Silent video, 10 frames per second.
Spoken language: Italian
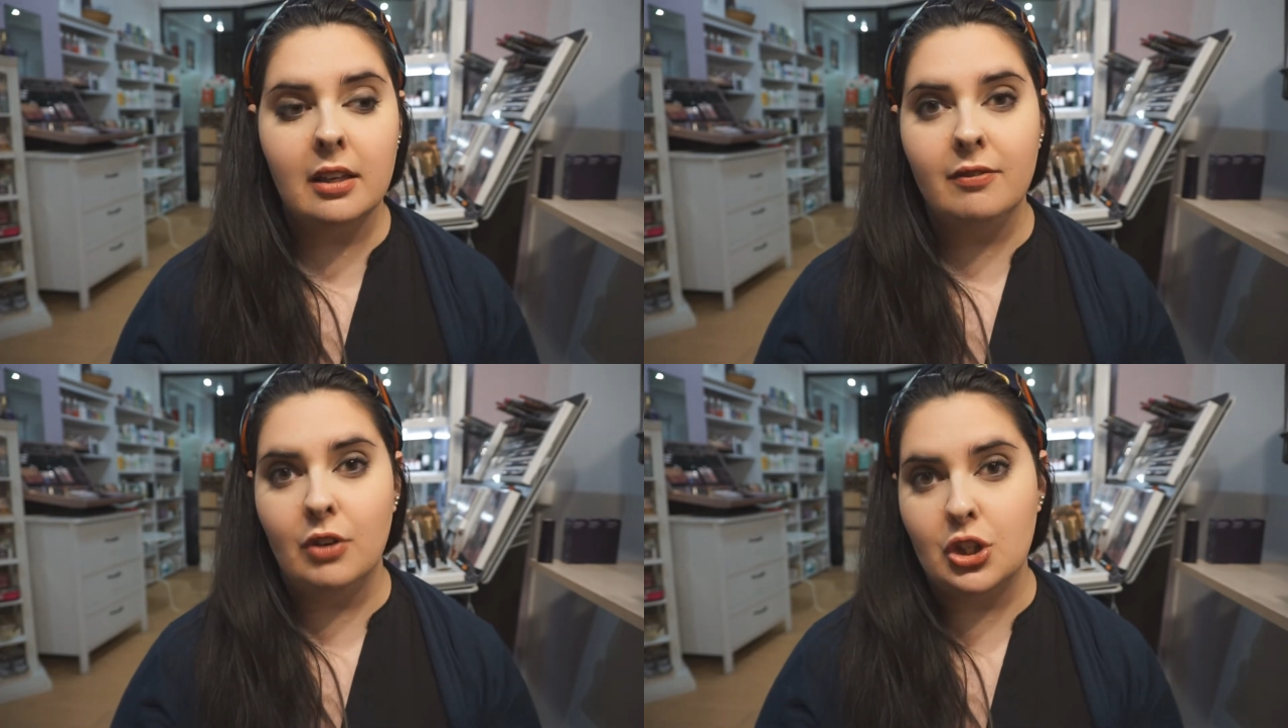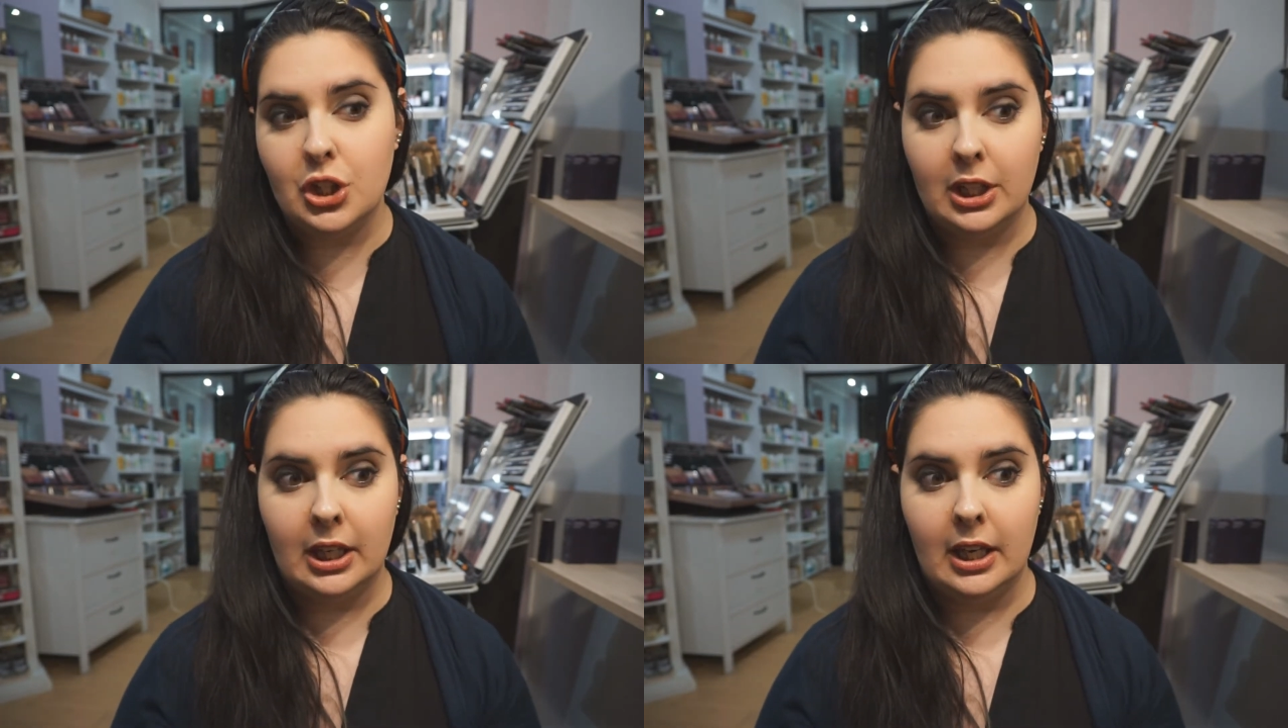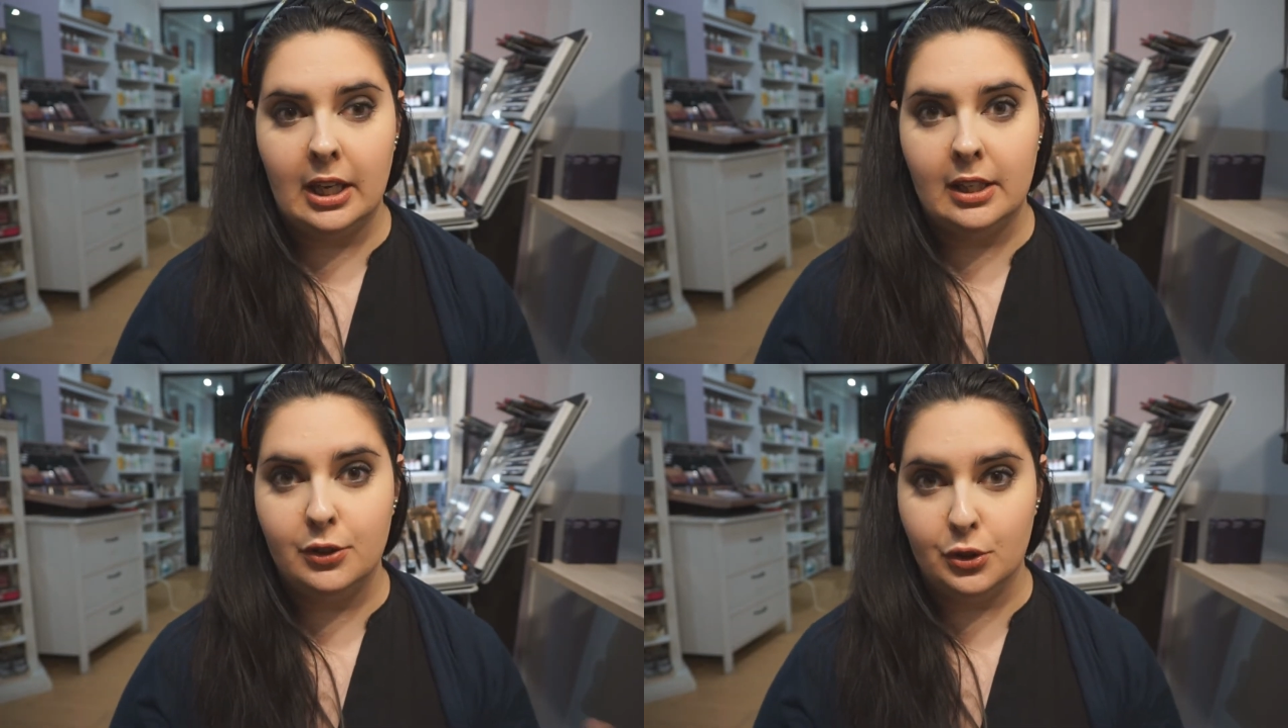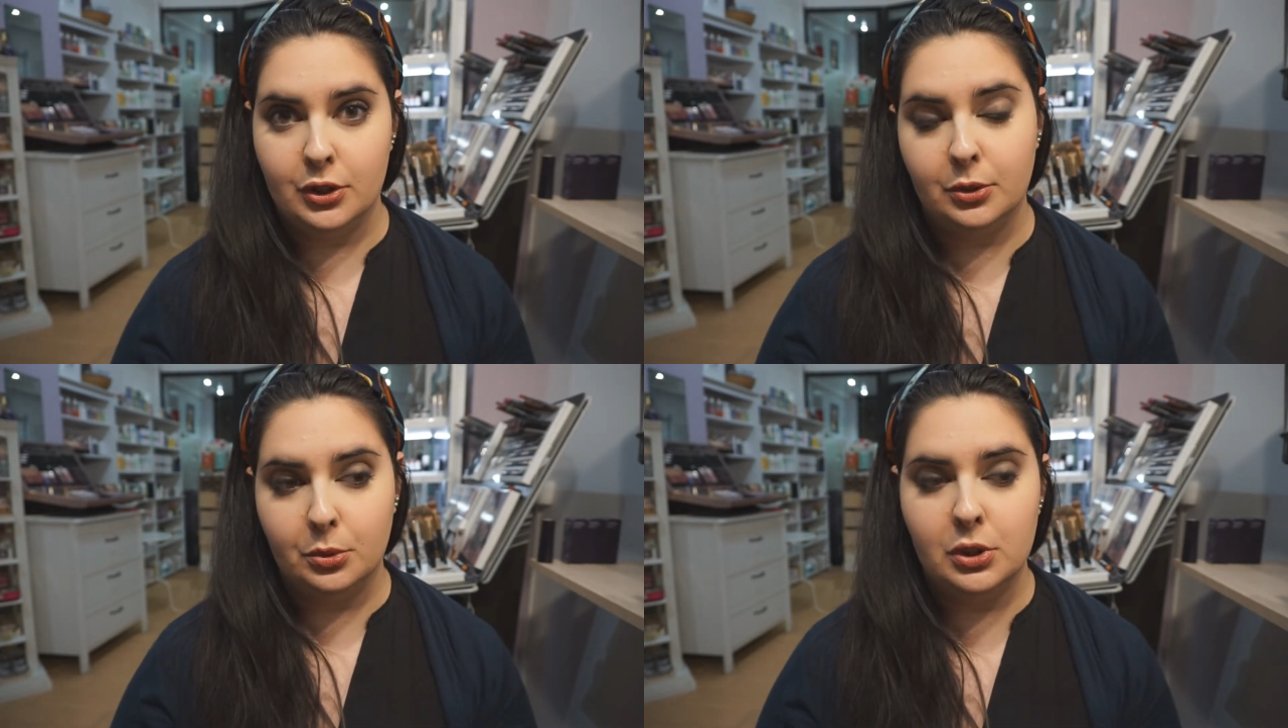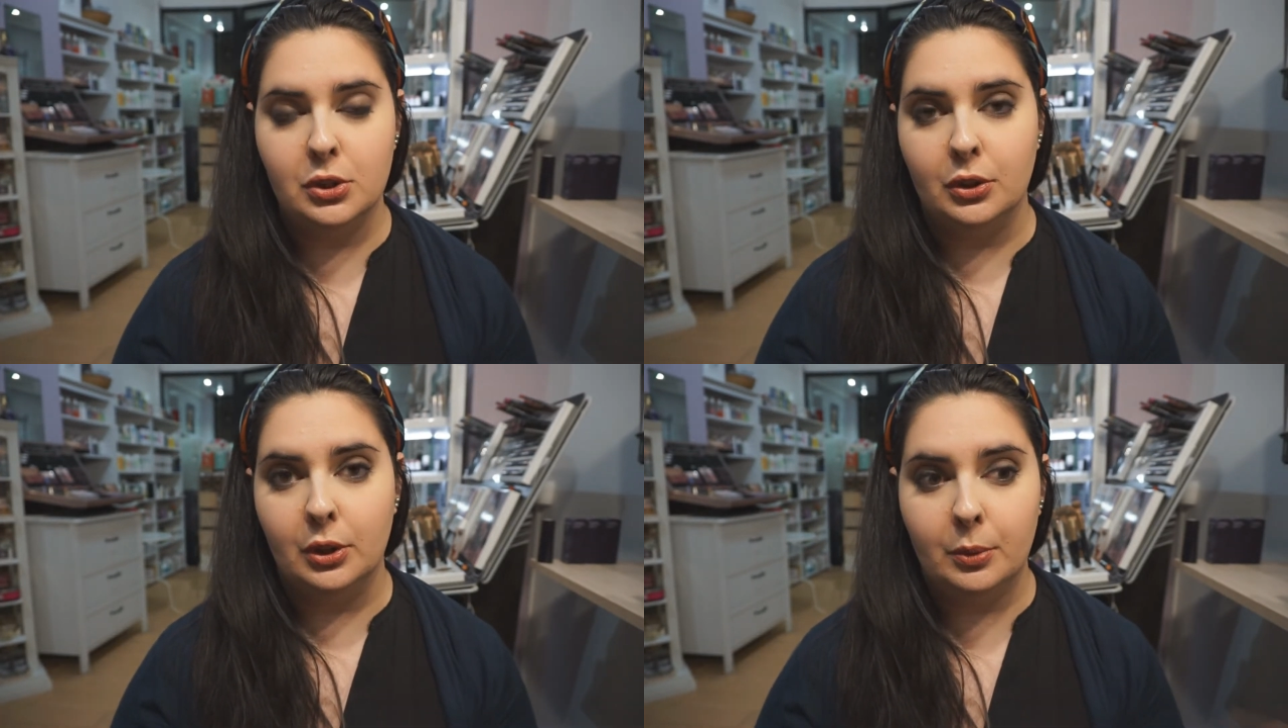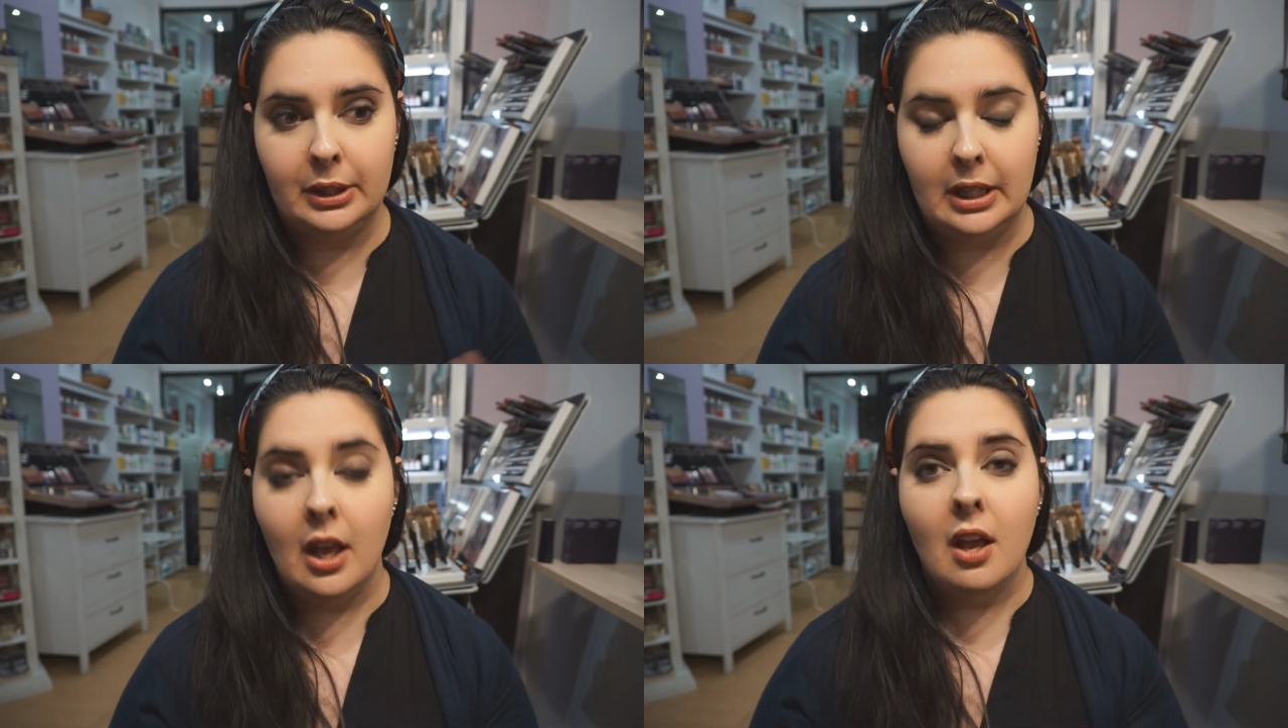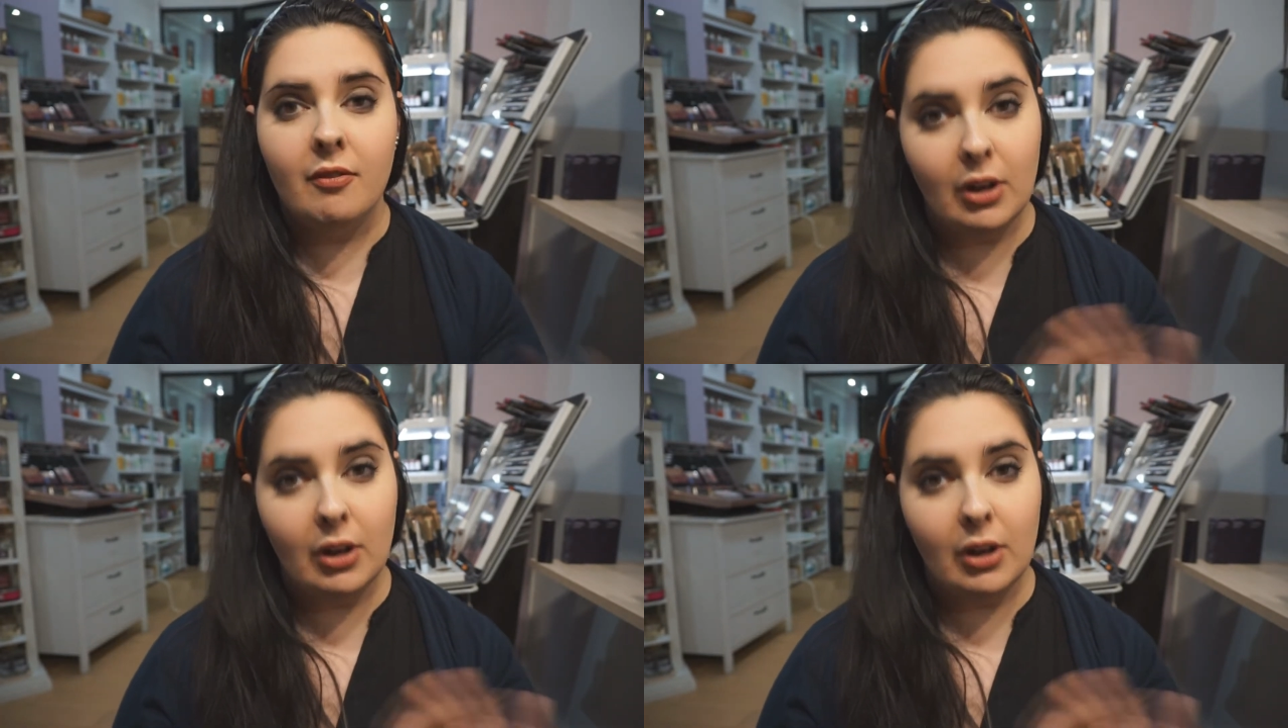invece che in sostituzione quindi